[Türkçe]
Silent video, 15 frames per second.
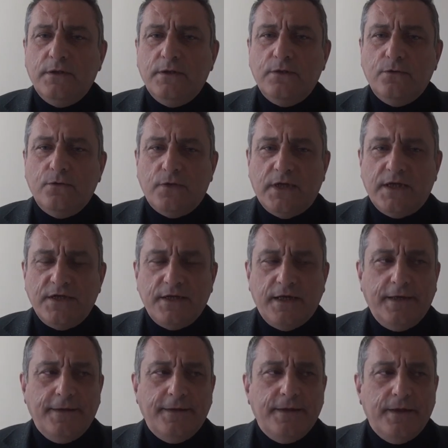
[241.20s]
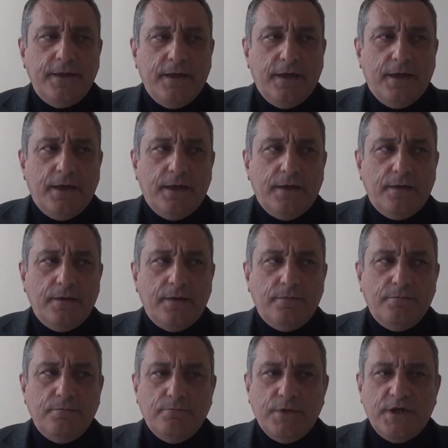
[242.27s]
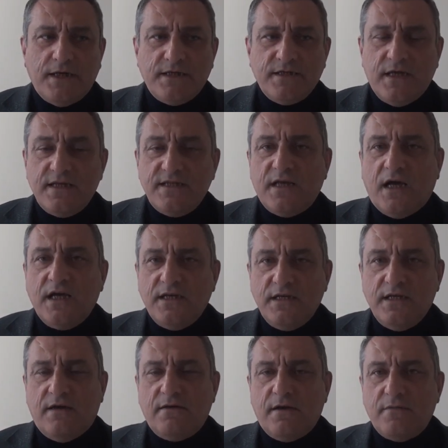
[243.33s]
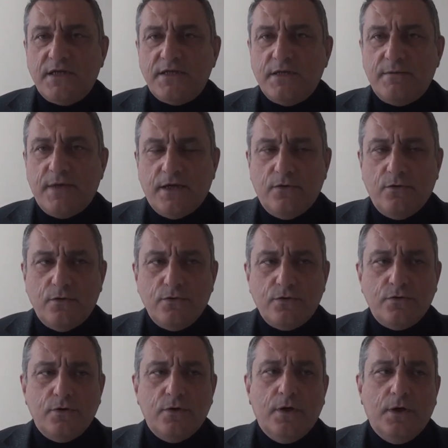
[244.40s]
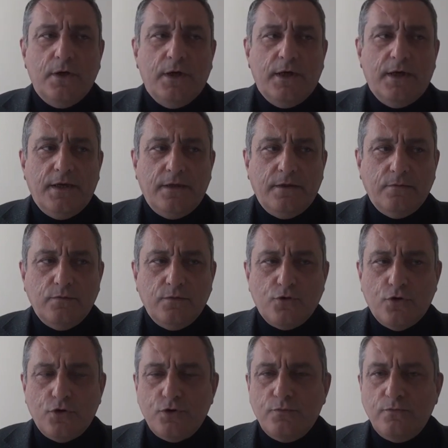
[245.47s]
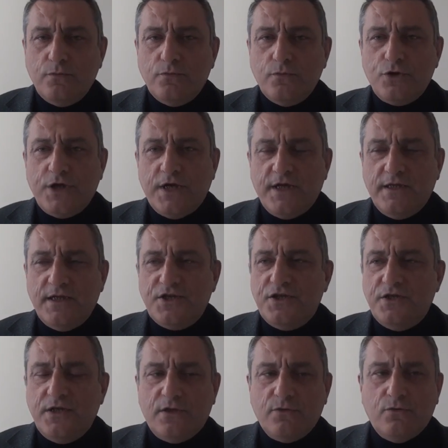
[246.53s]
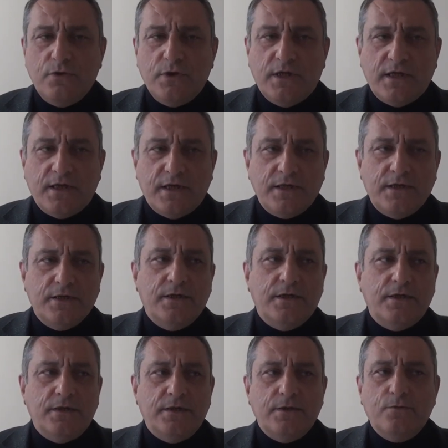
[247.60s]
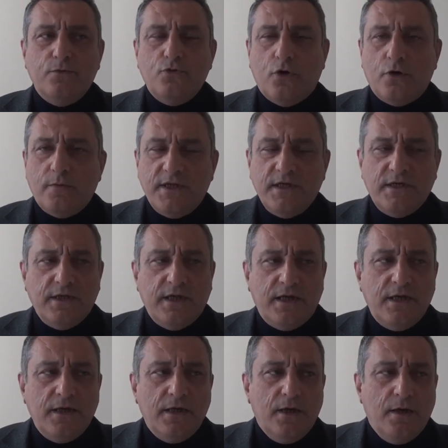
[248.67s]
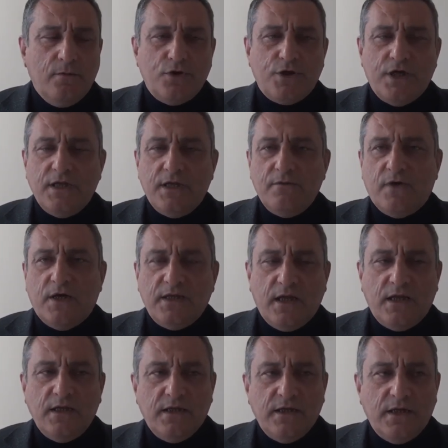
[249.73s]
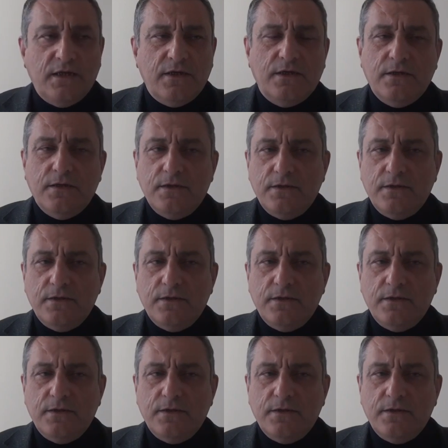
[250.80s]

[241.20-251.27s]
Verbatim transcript: e, yuvalarına e, biraz daha saygılı davranmasını bekliyoruz e, çözüm bu şekilde şiddet kullanarak, e, zorbalıkla, bu şekilde vandallıkla e,